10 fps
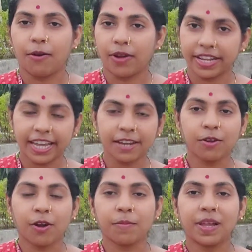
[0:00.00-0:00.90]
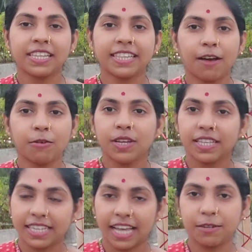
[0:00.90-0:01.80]
আর অনেকেই নর্মালি দাও
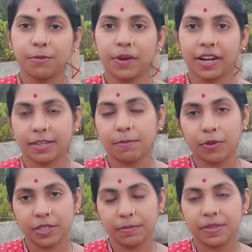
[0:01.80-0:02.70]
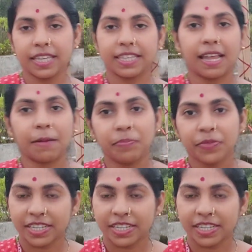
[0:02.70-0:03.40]
ছাদের উপরে একটা প্রদীপ দিয়ে দিলাম